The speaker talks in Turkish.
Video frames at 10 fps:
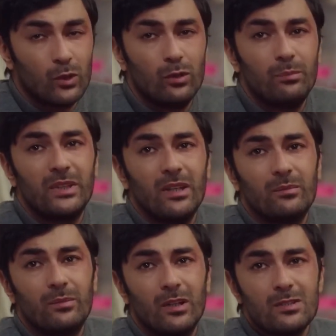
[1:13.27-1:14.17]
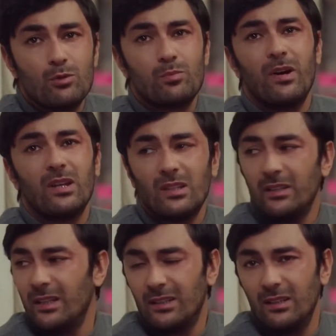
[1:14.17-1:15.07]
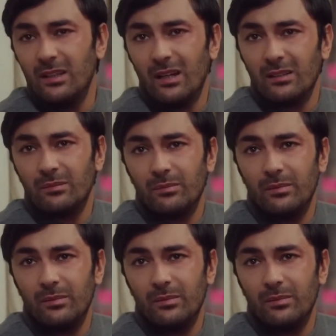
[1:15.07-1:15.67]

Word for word: Oğlum bir de az buz parada değil ki yani.